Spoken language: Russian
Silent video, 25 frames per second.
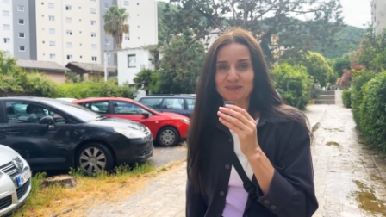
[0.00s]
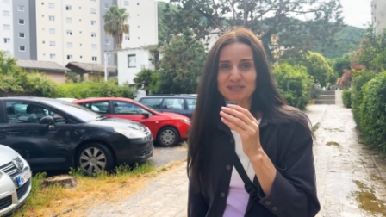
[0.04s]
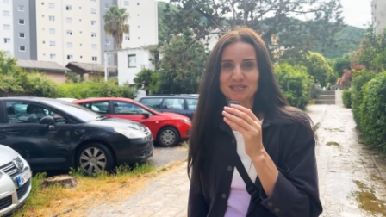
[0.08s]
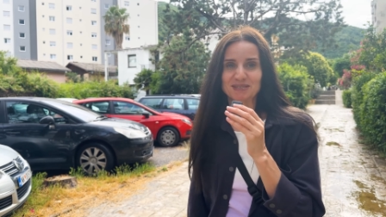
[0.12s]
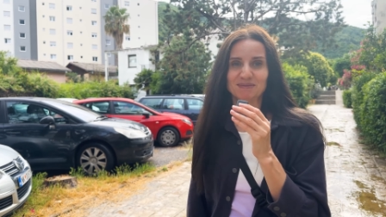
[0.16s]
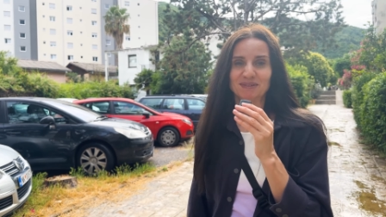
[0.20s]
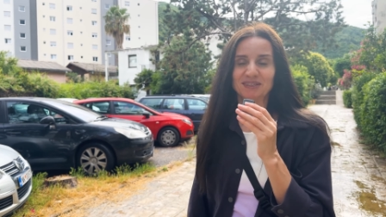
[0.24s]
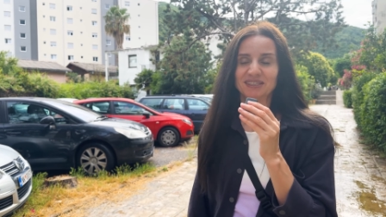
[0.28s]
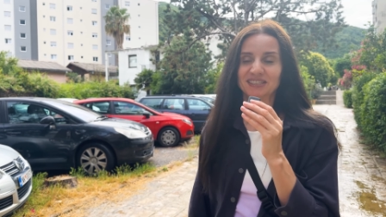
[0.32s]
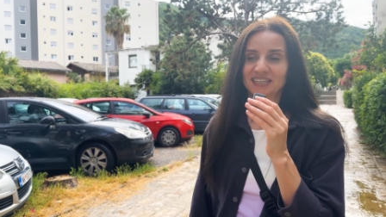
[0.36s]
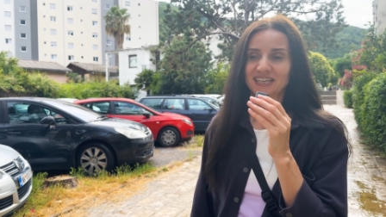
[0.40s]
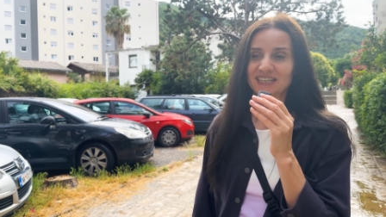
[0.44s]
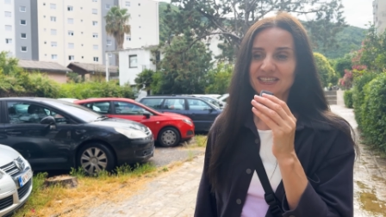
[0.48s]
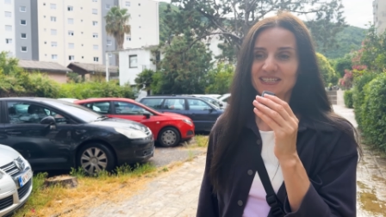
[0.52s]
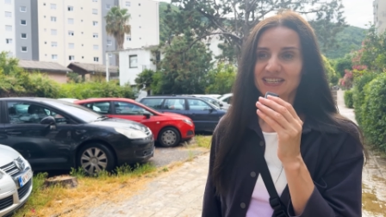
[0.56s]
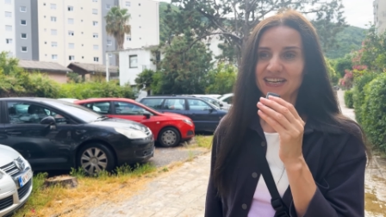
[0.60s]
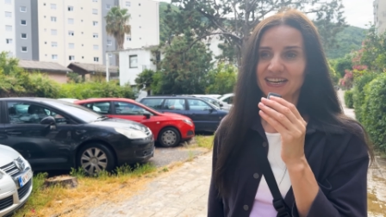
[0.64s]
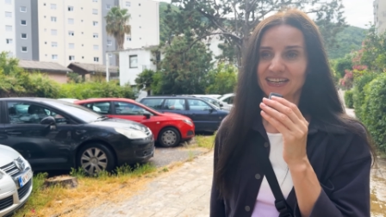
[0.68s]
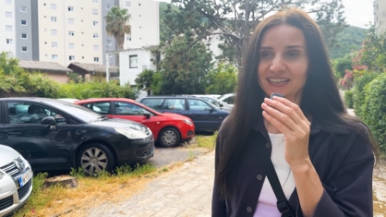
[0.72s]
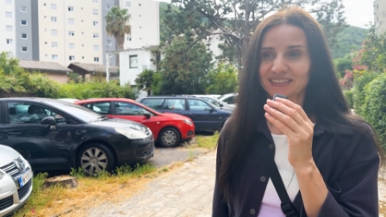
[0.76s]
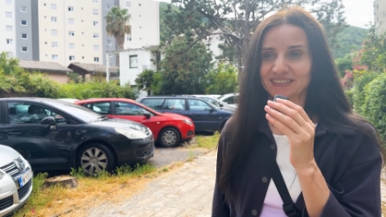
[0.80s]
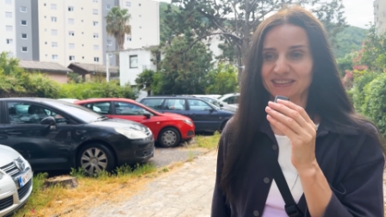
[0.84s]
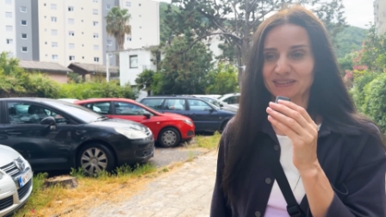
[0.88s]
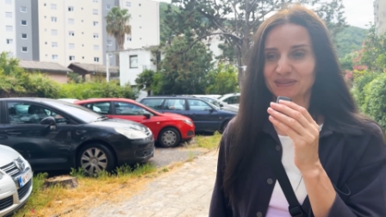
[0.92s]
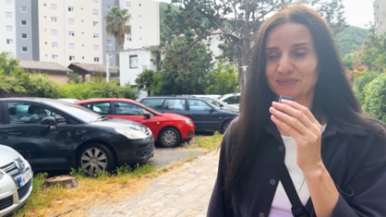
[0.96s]
посмотреть,
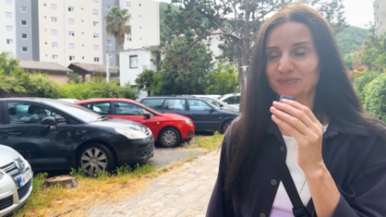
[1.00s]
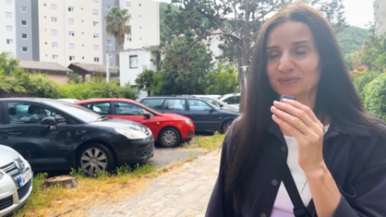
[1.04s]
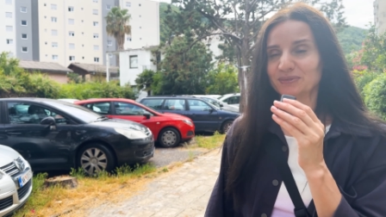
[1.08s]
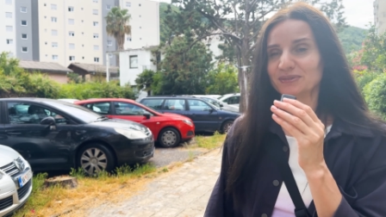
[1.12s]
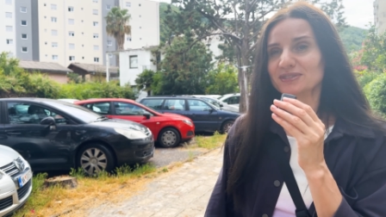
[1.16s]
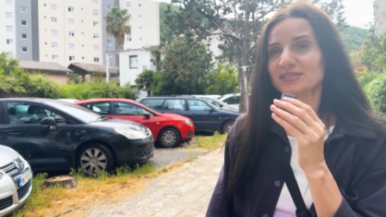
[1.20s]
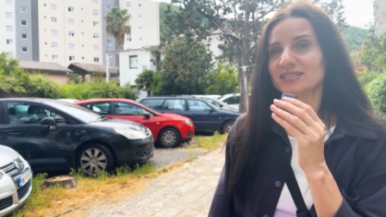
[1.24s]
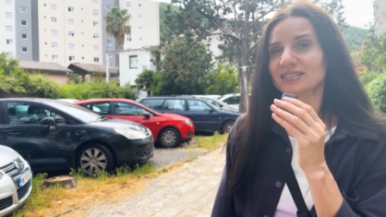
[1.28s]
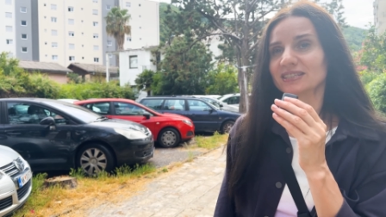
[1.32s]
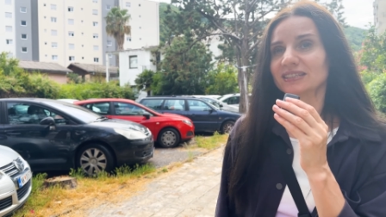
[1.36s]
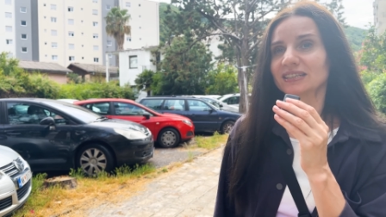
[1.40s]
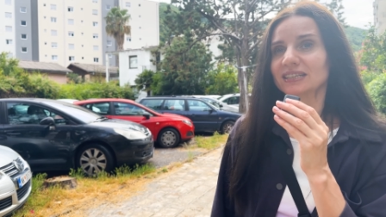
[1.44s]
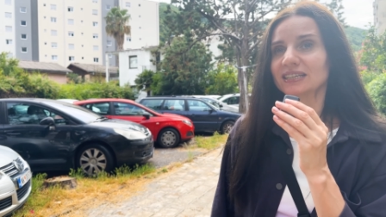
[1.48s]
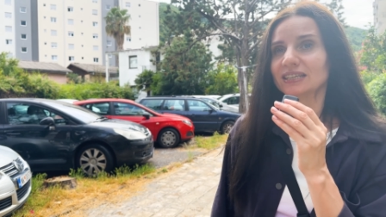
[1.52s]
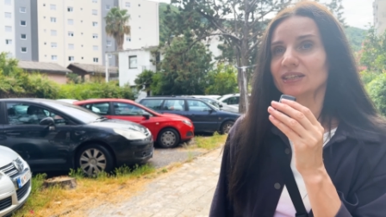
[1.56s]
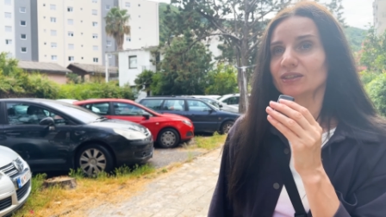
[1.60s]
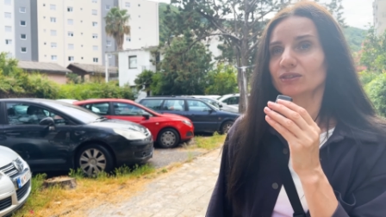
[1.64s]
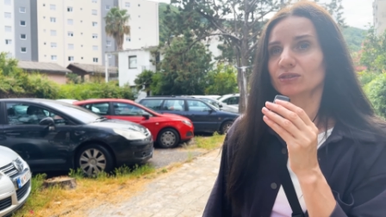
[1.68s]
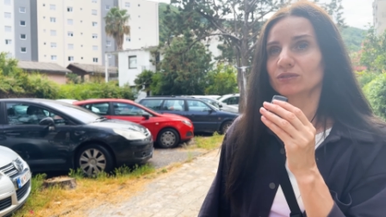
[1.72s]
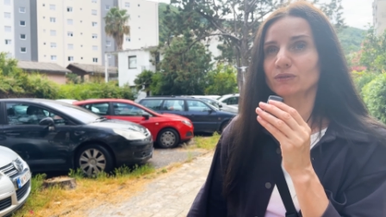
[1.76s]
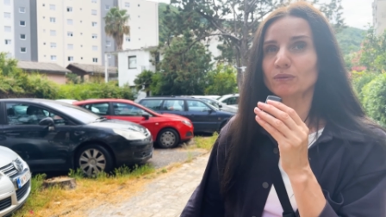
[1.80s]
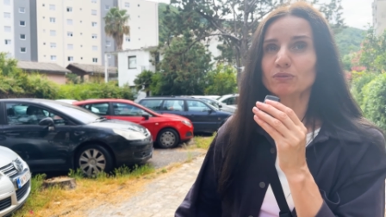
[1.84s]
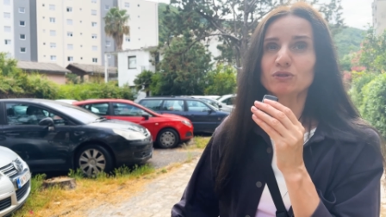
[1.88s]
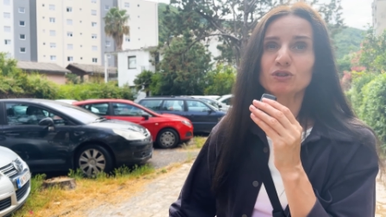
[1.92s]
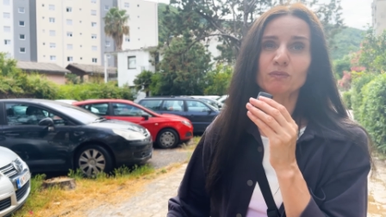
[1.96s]
как это будет.
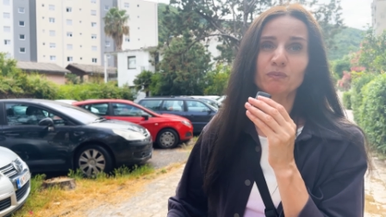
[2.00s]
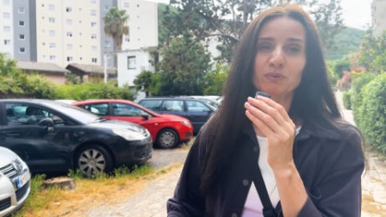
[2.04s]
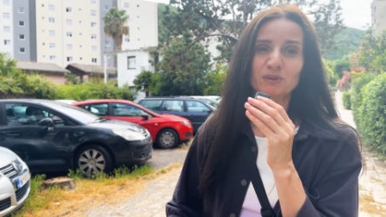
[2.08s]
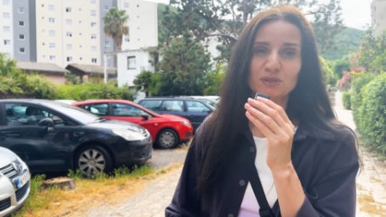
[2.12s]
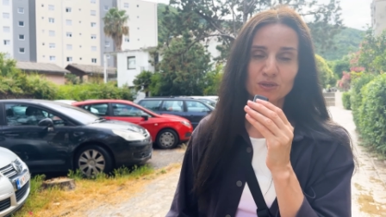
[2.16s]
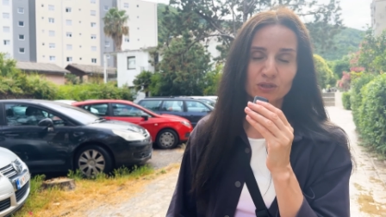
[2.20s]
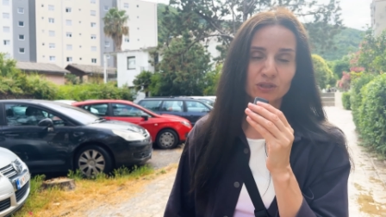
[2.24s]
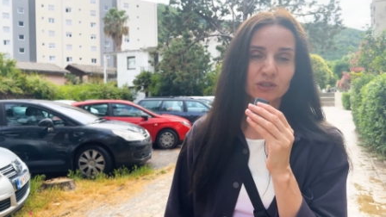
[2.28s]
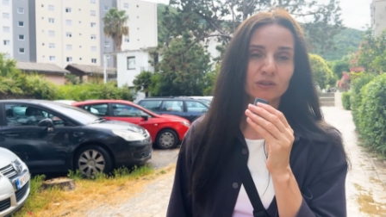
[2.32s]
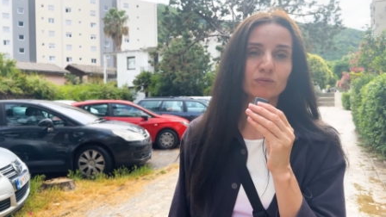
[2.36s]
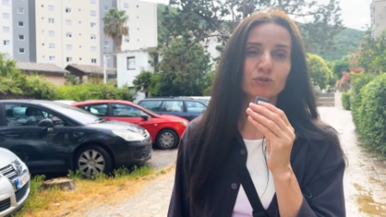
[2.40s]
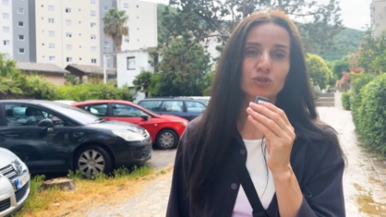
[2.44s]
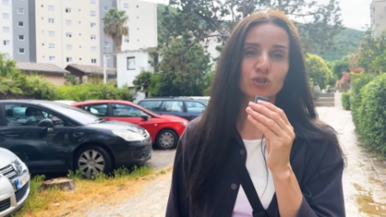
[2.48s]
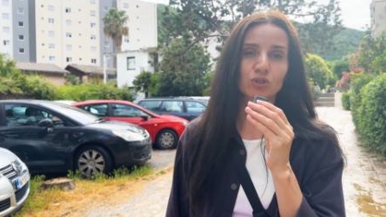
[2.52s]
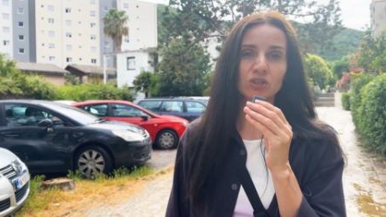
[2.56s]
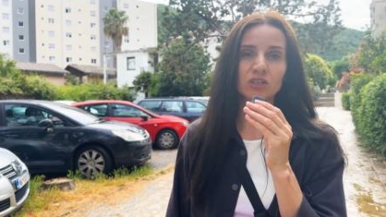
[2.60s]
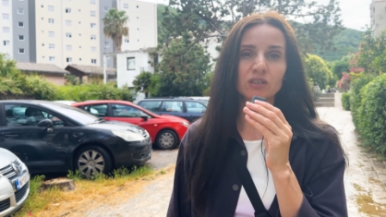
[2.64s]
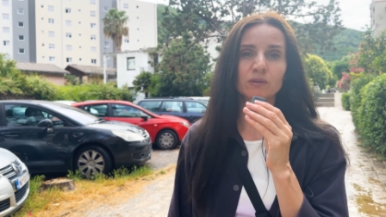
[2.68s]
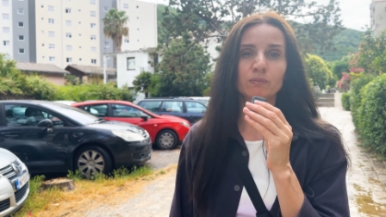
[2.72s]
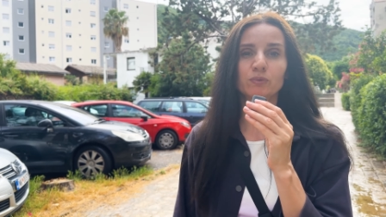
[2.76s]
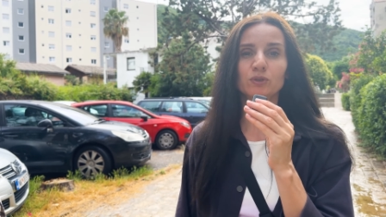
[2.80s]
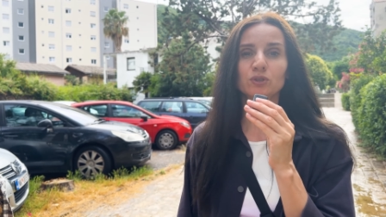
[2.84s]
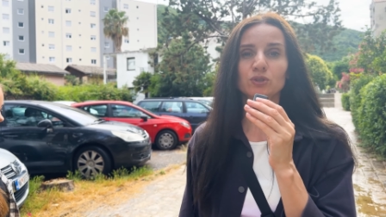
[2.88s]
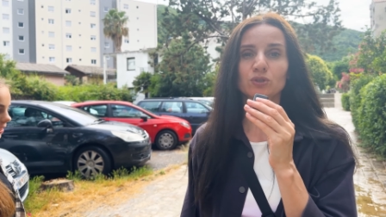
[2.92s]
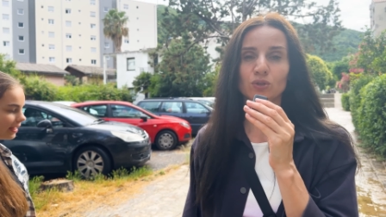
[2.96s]
Ну, в общем, посмотрим
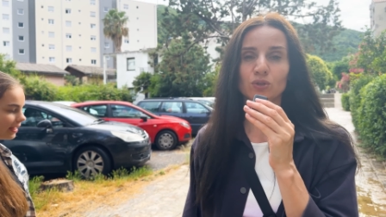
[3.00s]
что-нибудь